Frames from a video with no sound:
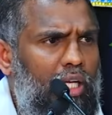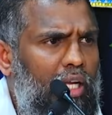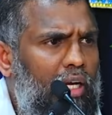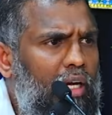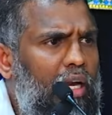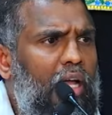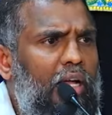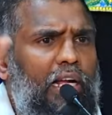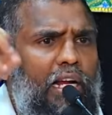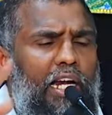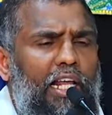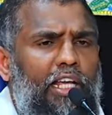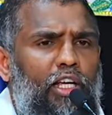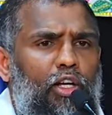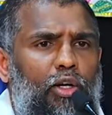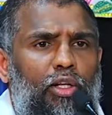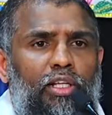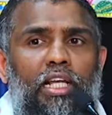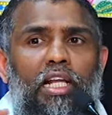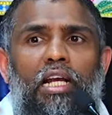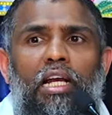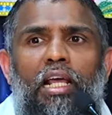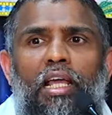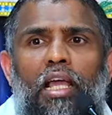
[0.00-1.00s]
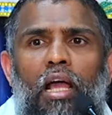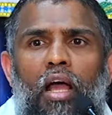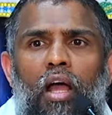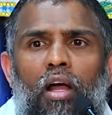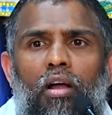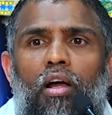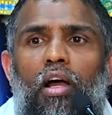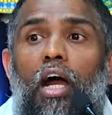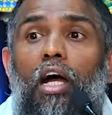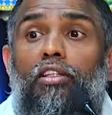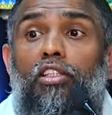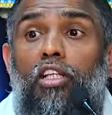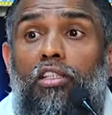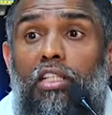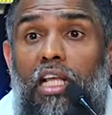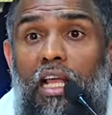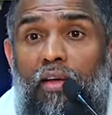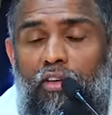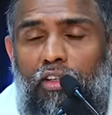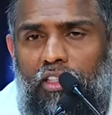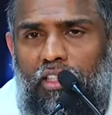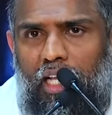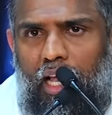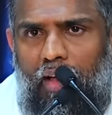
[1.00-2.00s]
எல்லாம் கிடைக்கணும் இல்லையா அந்த
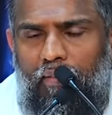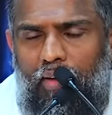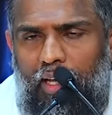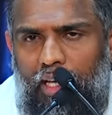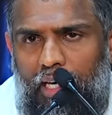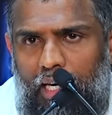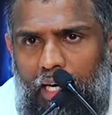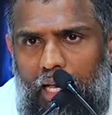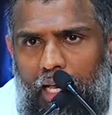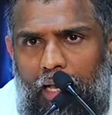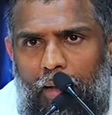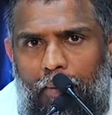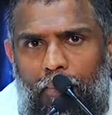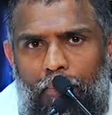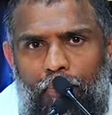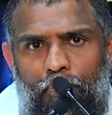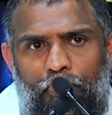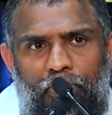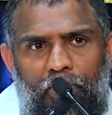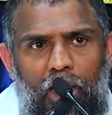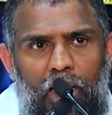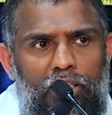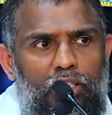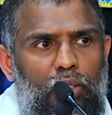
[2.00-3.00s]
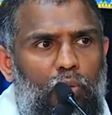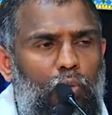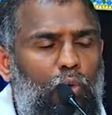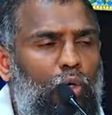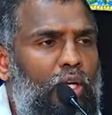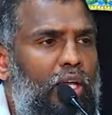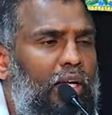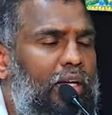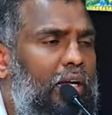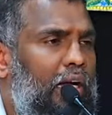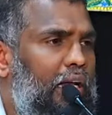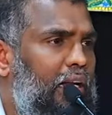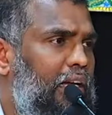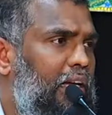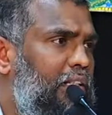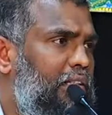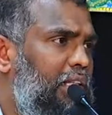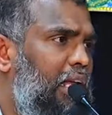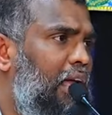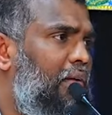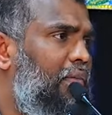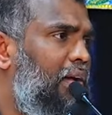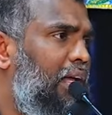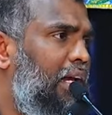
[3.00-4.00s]
தேவன் தேவையில்லை அந்த ஊழியக்காரங்க
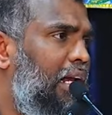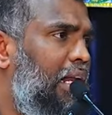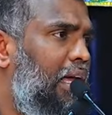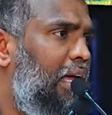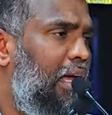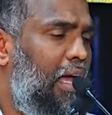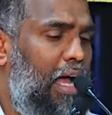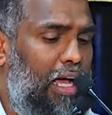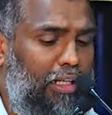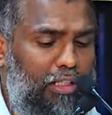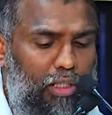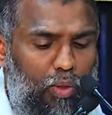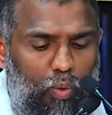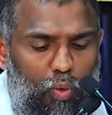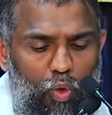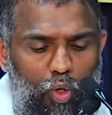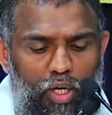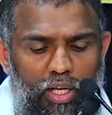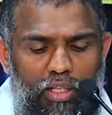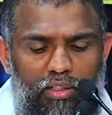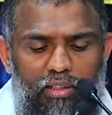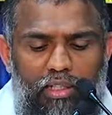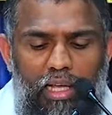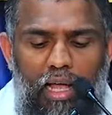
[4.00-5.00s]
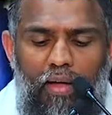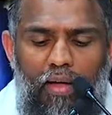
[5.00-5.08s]
தேவையில்லை அந்த ஊழியம்